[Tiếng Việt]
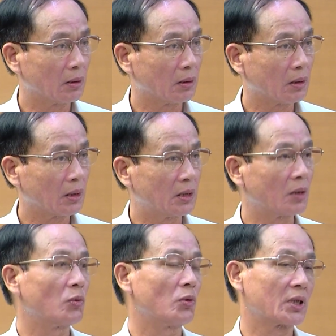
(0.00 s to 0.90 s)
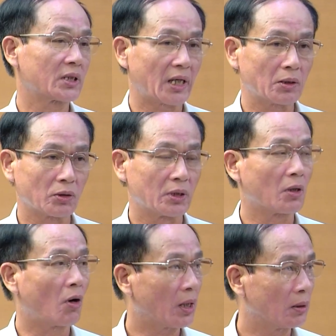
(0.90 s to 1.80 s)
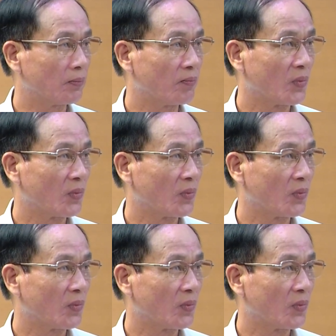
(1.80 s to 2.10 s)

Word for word: khi quy định số tuổi đủ thời